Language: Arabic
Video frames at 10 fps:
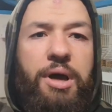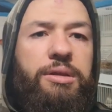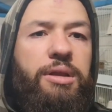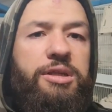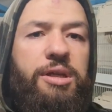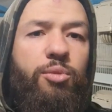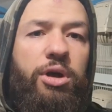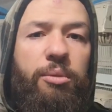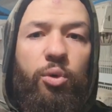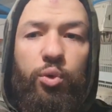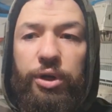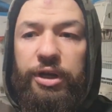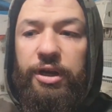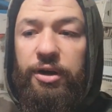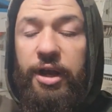بغض النظر مو هذا
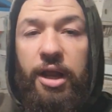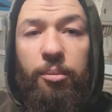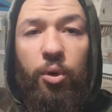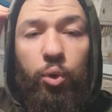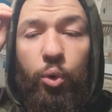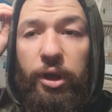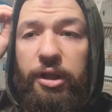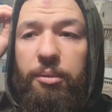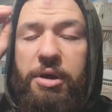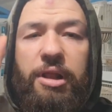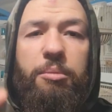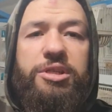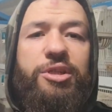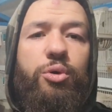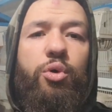موضوعي انا موضوعي البيض
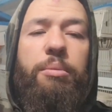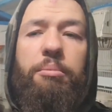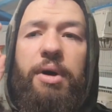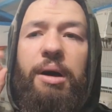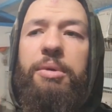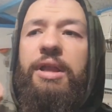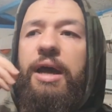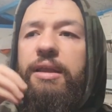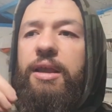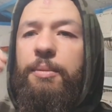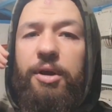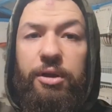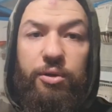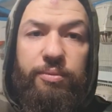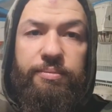المسلوق ما بتقدم
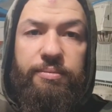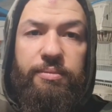كل يوم